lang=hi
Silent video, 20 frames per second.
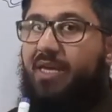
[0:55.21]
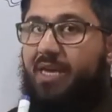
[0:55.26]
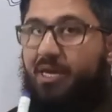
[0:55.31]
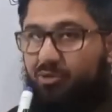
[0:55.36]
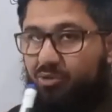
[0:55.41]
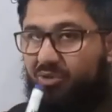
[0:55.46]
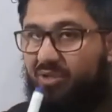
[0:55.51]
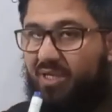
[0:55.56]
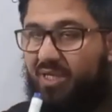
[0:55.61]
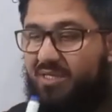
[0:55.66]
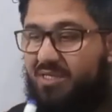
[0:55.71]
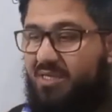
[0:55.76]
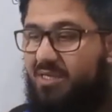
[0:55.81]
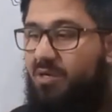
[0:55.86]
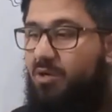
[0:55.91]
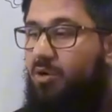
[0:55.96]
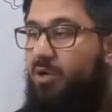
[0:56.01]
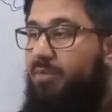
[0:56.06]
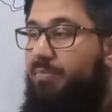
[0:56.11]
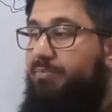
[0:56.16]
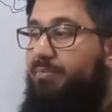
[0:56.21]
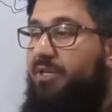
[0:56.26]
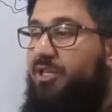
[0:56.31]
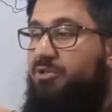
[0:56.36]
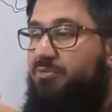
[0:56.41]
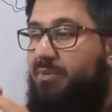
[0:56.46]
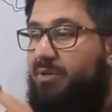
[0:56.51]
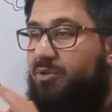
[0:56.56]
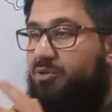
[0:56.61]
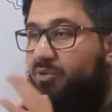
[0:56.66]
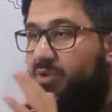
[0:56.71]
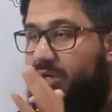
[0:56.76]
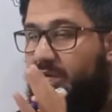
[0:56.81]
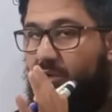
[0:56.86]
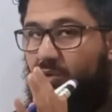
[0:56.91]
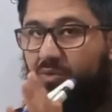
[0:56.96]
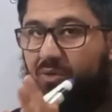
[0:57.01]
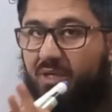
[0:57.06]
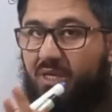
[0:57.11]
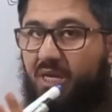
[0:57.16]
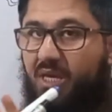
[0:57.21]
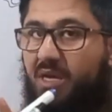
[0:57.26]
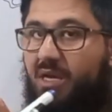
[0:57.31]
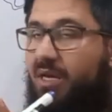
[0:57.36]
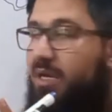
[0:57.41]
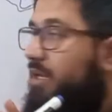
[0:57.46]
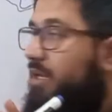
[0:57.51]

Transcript: एक दूसरे से और बीच में जो है उनके